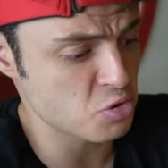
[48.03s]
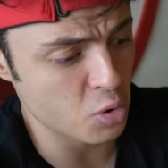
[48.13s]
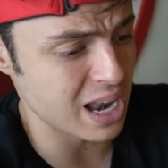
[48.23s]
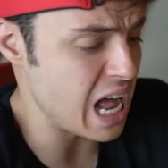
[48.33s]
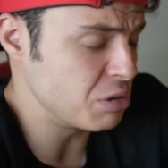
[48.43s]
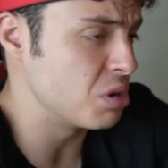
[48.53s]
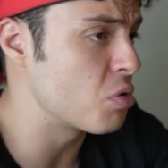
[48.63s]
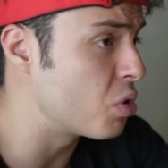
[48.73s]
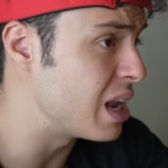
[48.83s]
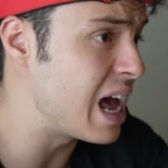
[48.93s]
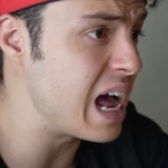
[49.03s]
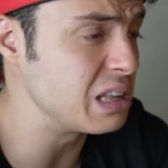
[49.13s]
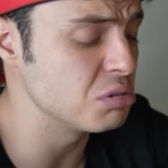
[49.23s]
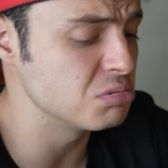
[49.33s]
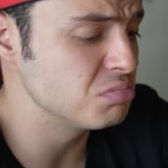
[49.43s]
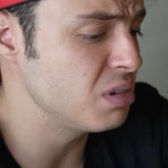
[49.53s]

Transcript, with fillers: colado e não colado.